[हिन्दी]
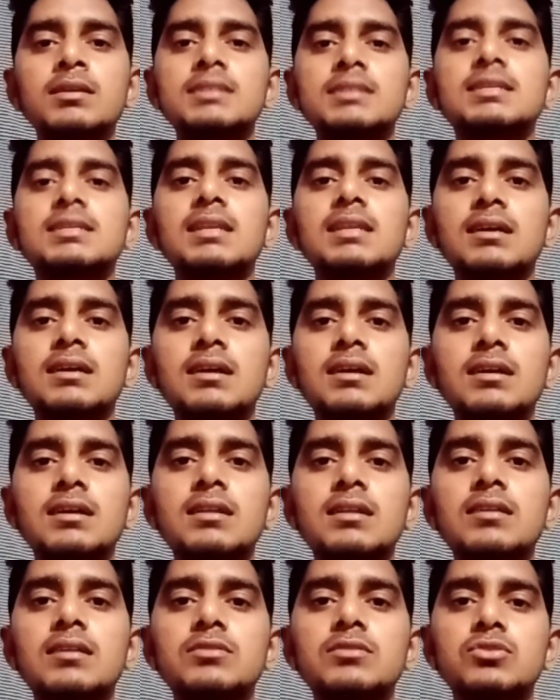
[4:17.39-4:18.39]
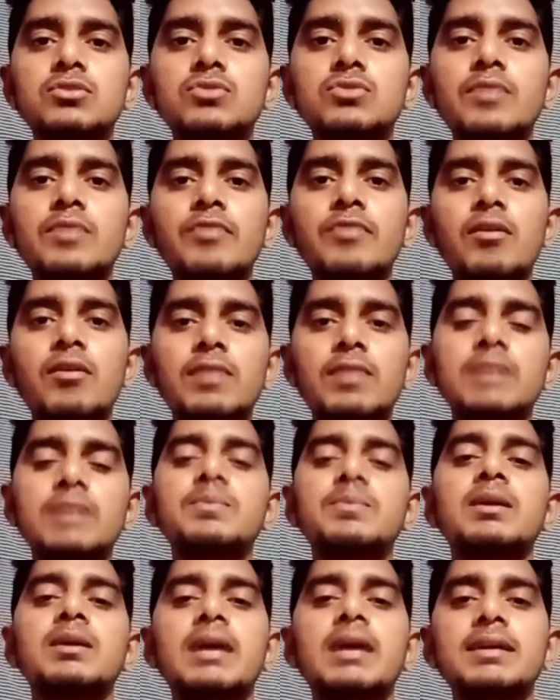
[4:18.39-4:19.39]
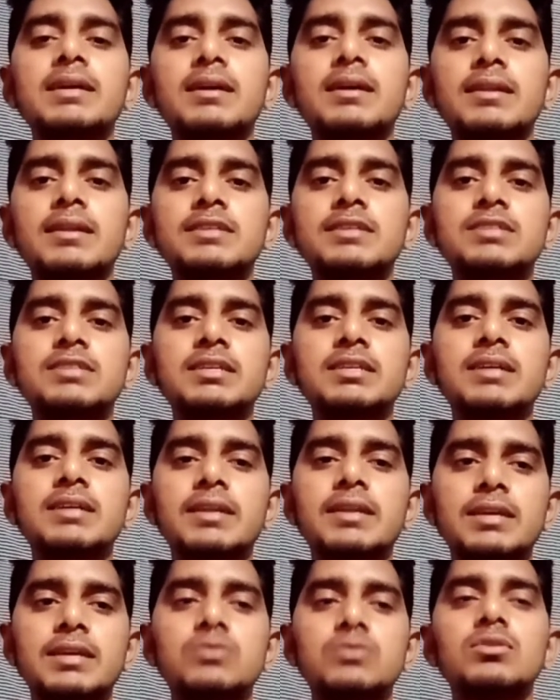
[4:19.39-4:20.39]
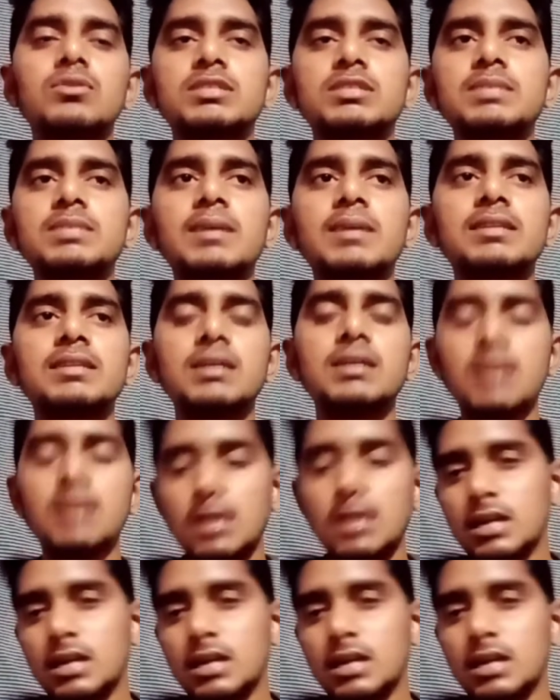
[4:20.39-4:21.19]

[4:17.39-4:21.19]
इसके लिए अगर दोस्तों आप ऑफलाइन पढ़ाई कर रहे हैं स्टडी कर रहे हैं तो अच्छी बात है